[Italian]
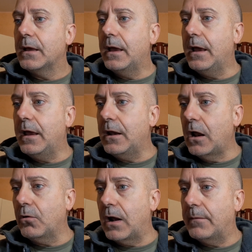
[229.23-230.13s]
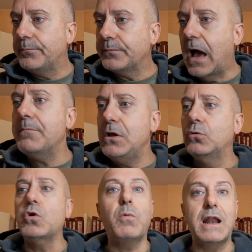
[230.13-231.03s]
e, allora, al
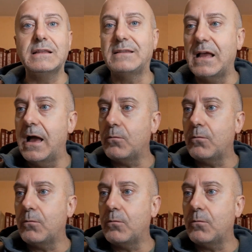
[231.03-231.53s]
minuto 40,